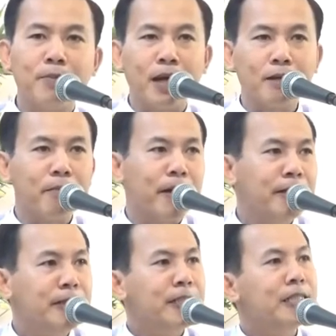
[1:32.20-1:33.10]
thân
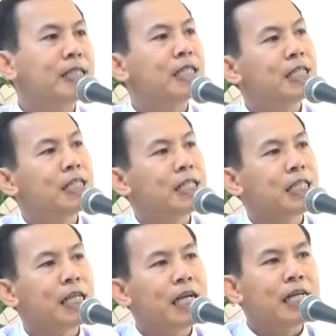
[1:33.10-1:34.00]
mến,
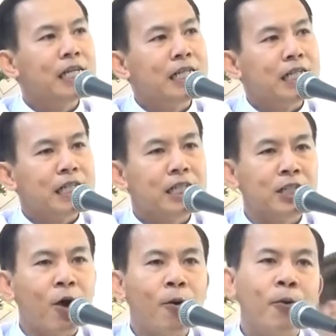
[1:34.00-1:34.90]

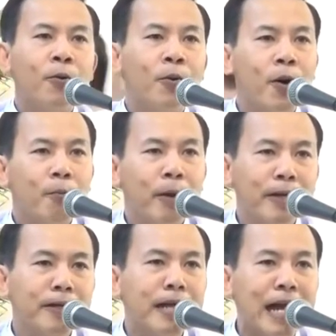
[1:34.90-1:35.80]
sau
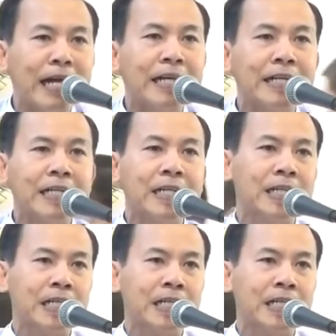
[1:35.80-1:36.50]
bảy ngày